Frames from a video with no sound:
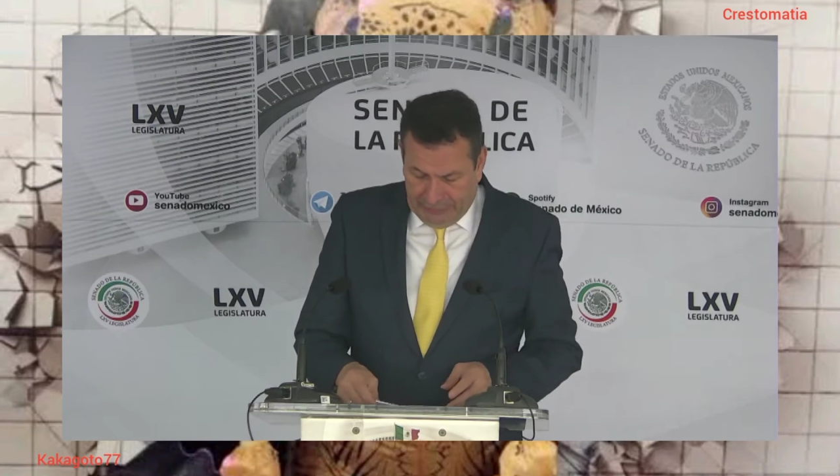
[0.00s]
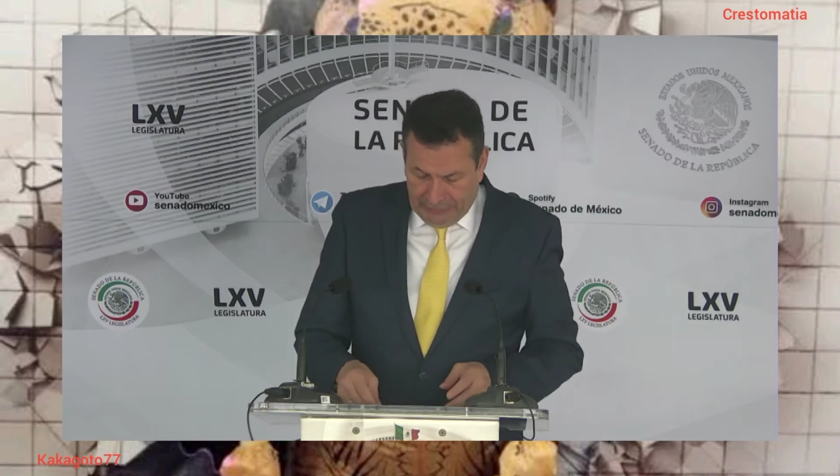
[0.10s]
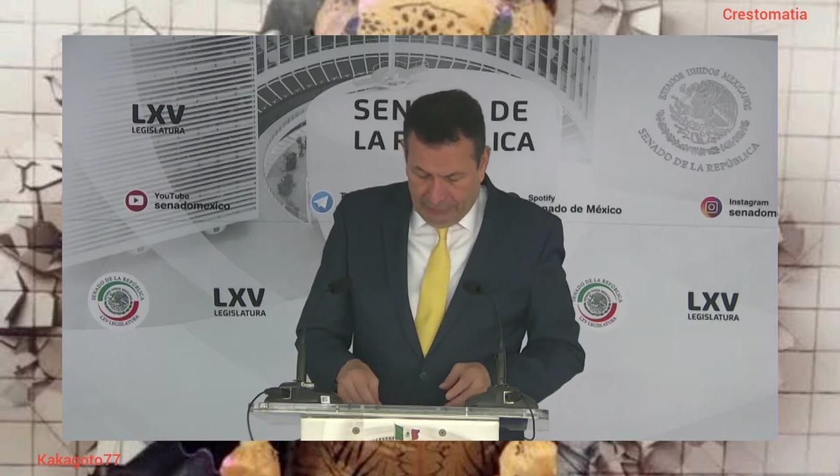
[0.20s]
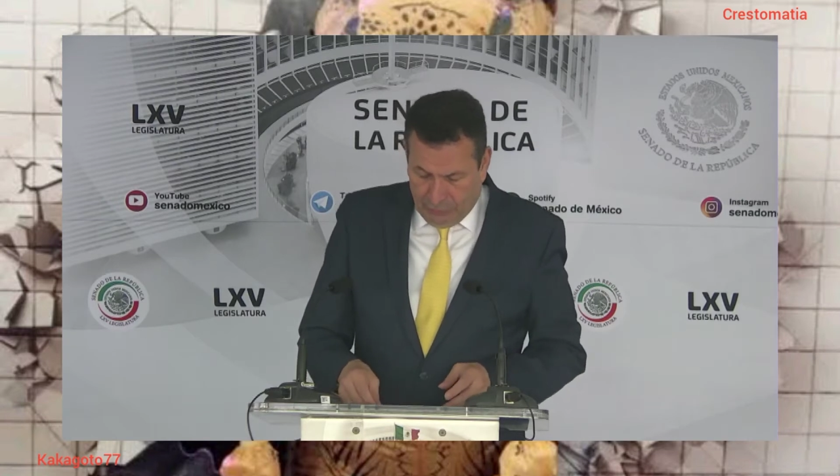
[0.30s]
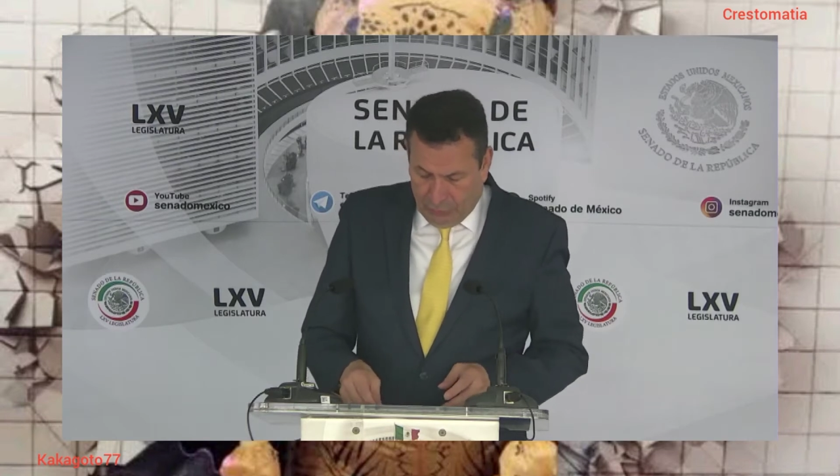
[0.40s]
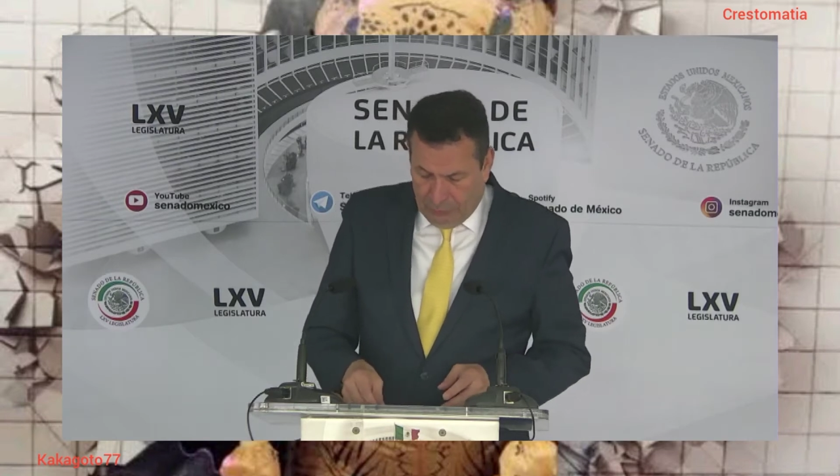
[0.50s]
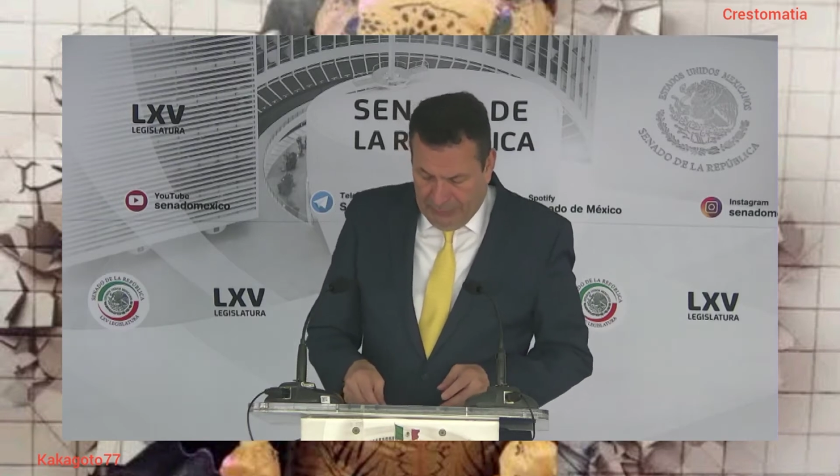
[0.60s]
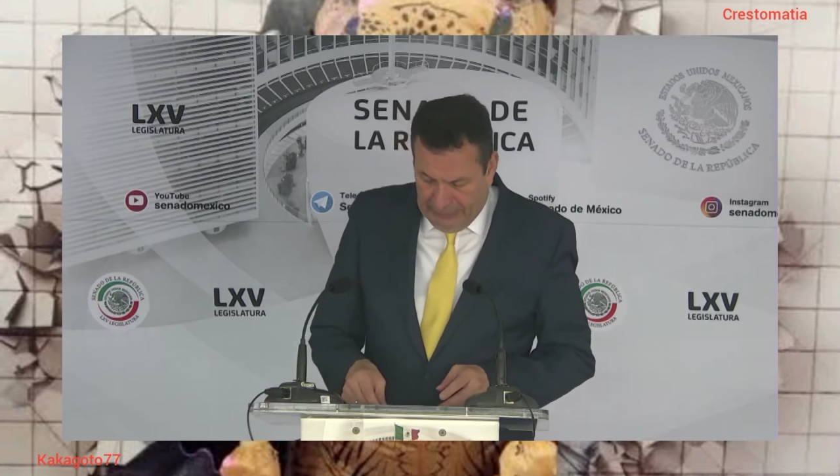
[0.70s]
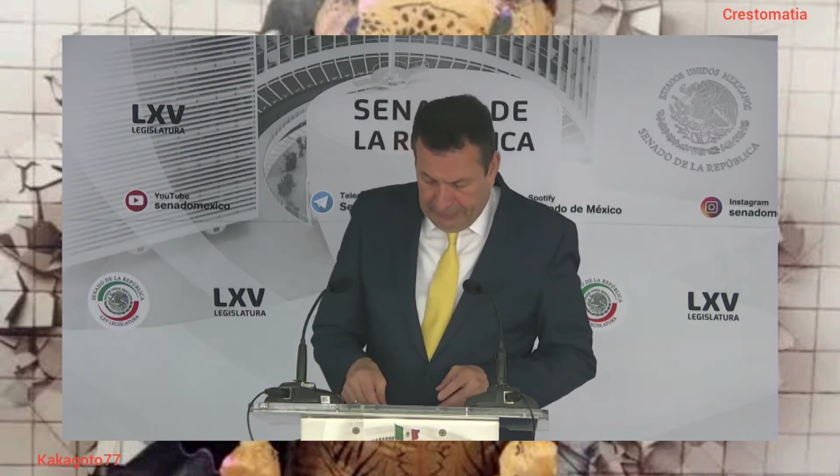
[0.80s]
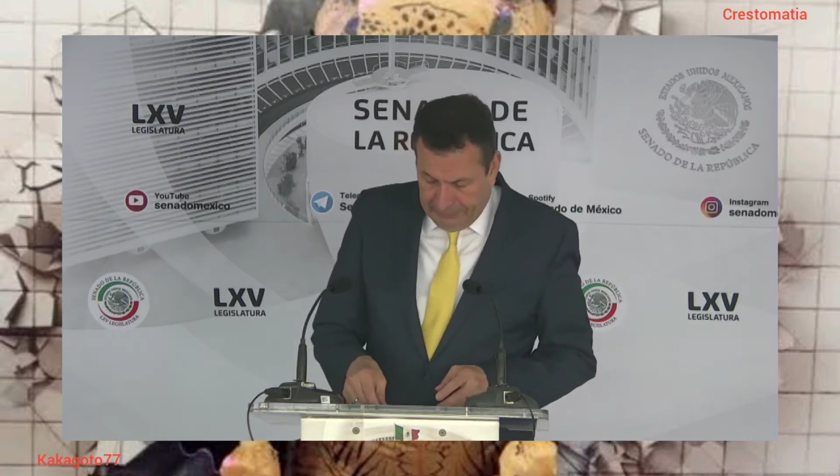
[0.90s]
ocupar
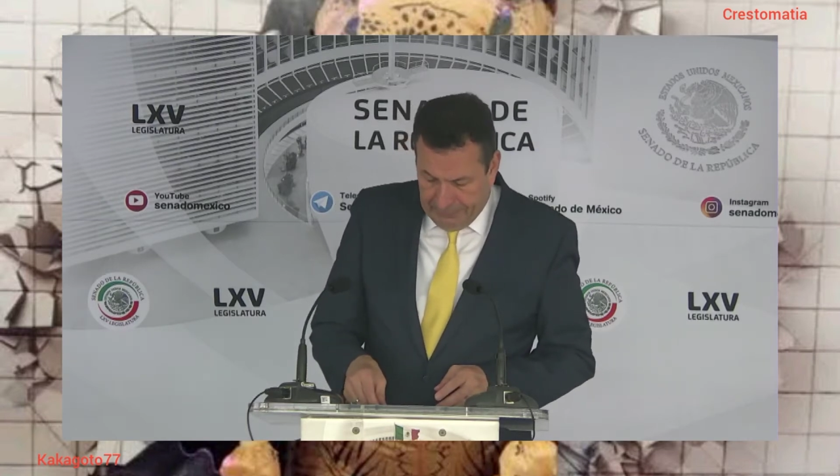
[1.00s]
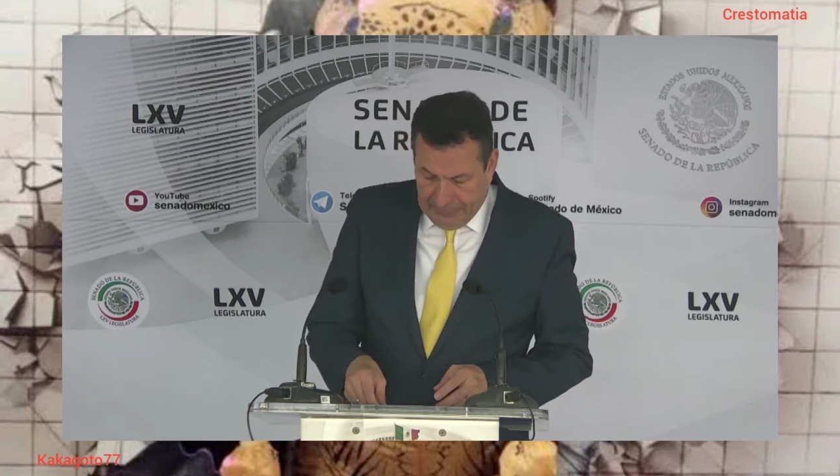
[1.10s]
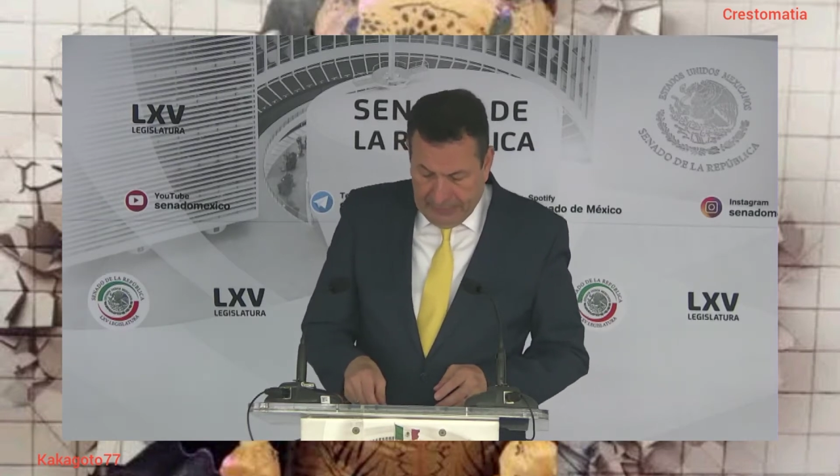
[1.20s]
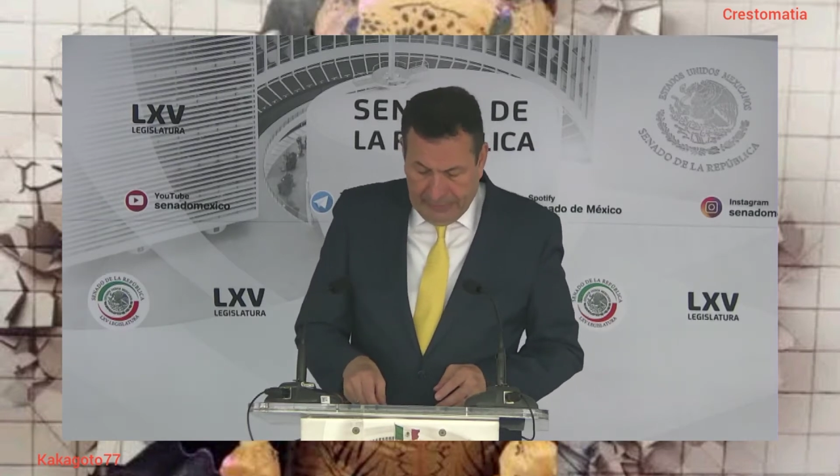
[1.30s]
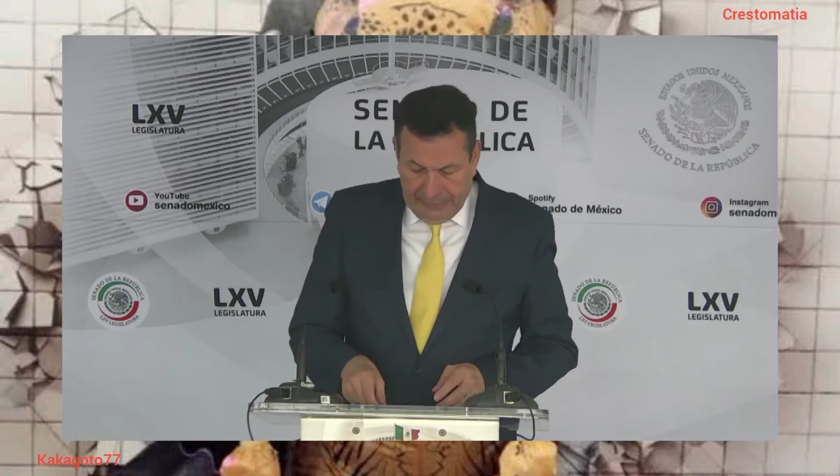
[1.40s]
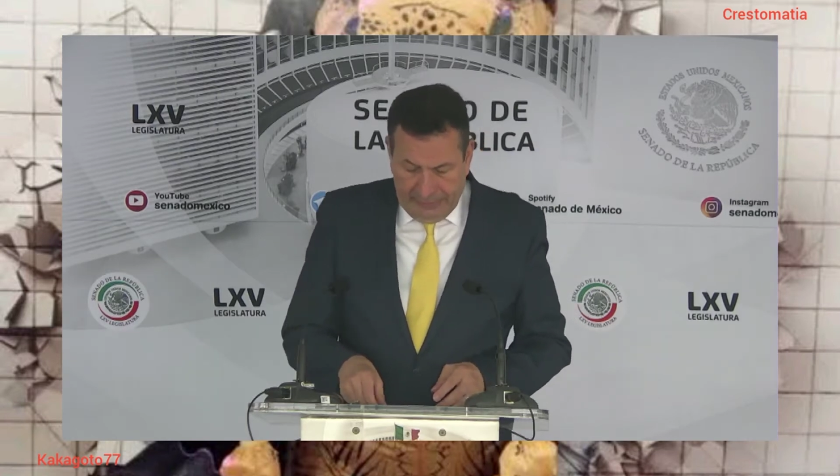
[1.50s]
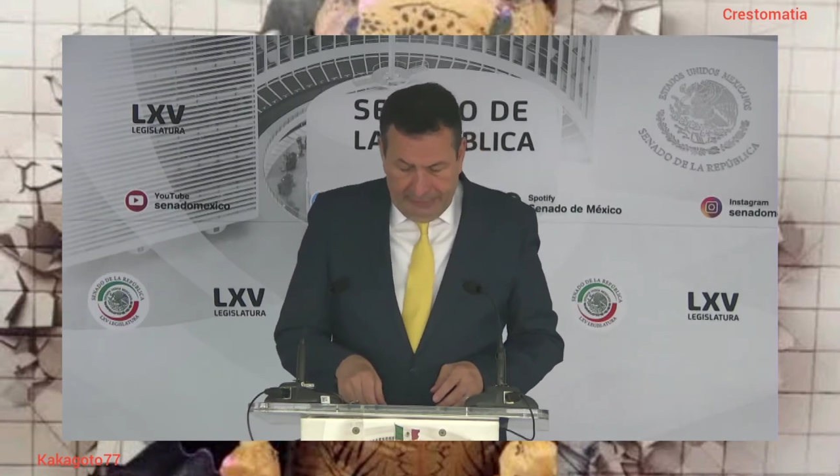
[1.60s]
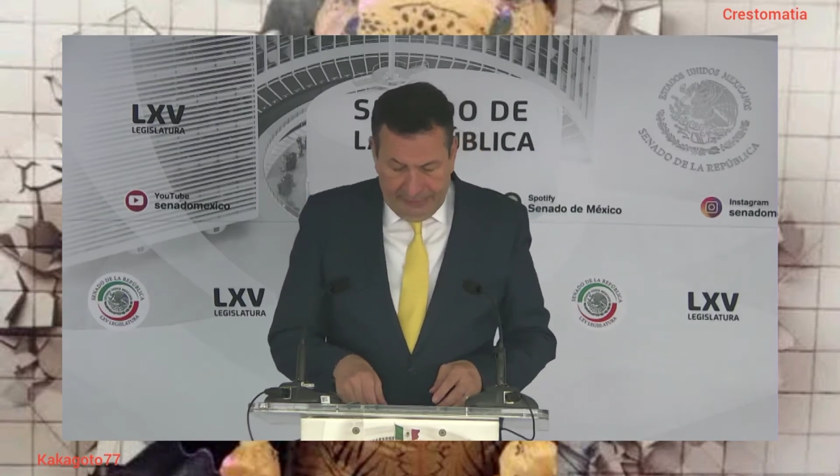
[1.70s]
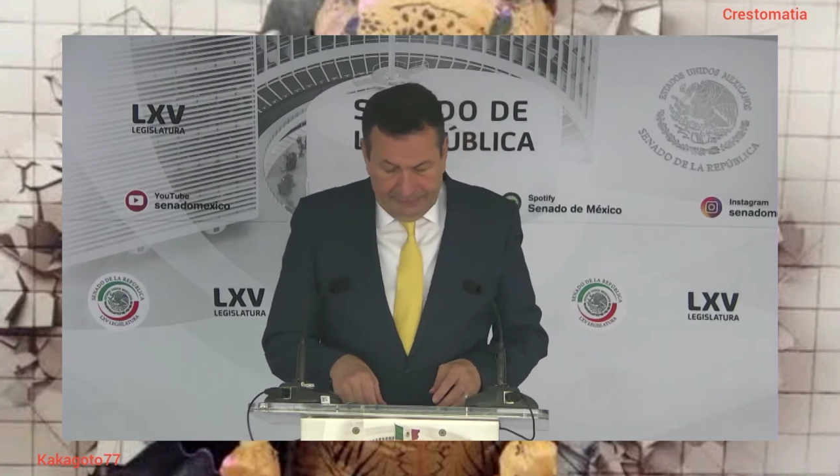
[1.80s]
eh,